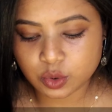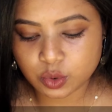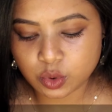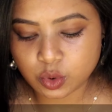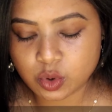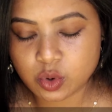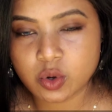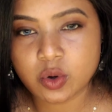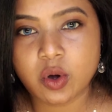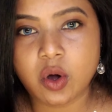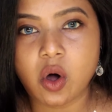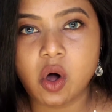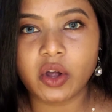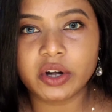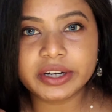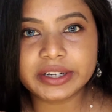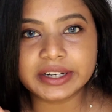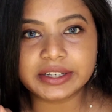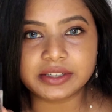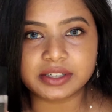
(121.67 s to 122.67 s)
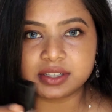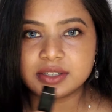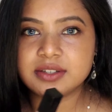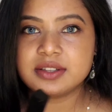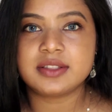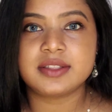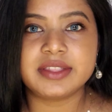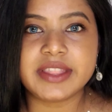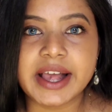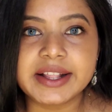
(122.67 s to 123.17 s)
ग्लू और ग्लिटर
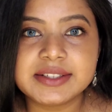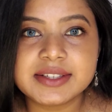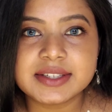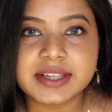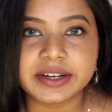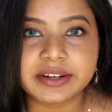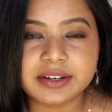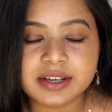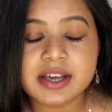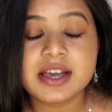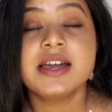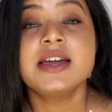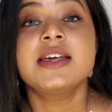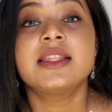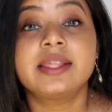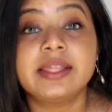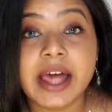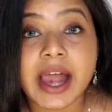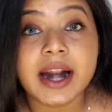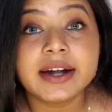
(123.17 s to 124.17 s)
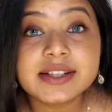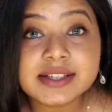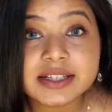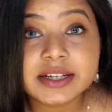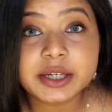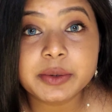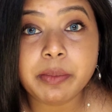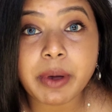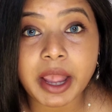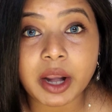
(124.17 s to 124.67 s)
दैट्स इट
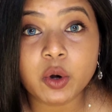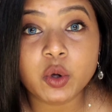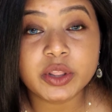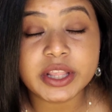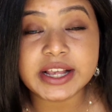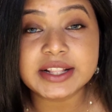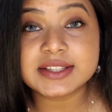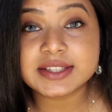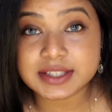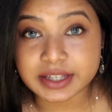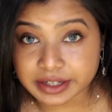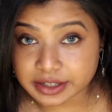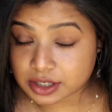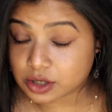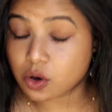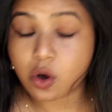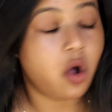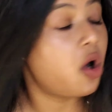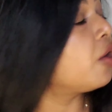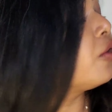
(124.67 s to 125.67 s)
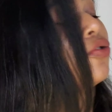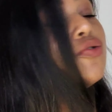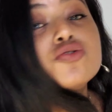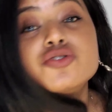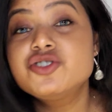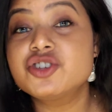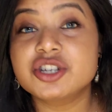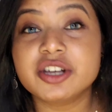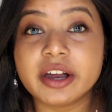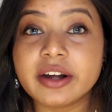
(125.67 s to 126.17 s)
दैट्स इट बहनो दैट्स इट और
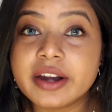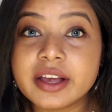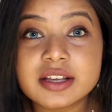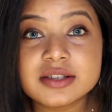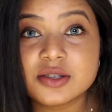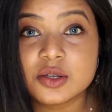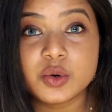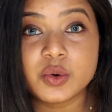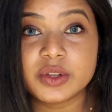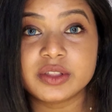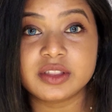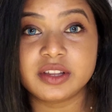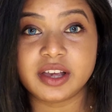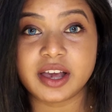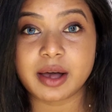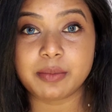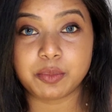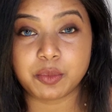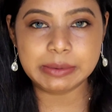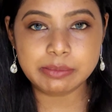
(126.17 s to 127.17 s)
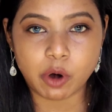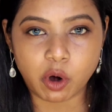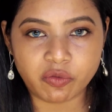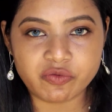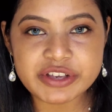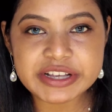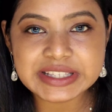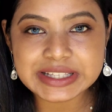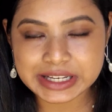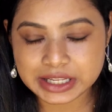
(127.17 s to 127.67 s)
कुछ करने की ज़रूरत नहीं है मतलब
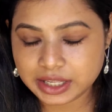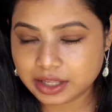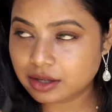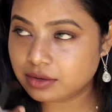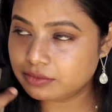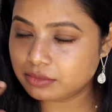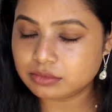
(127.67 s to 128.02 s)
ऑब्वियसली